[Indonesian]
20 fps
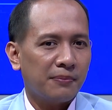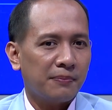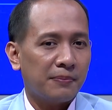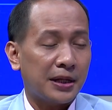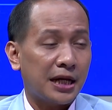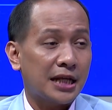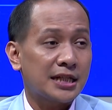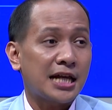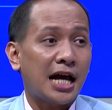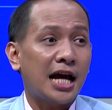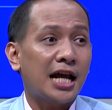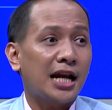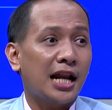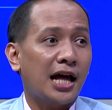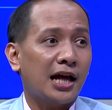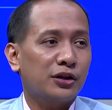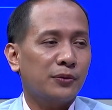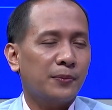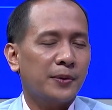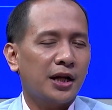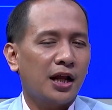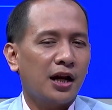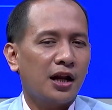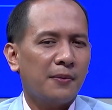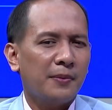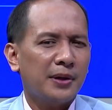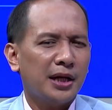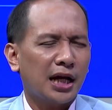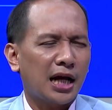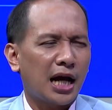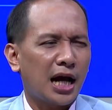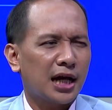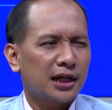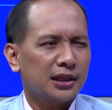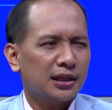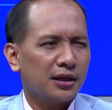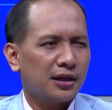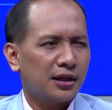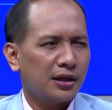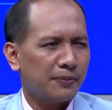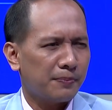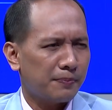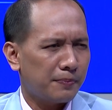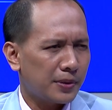pedesaan lah atau pedalaman yang nggak ngerti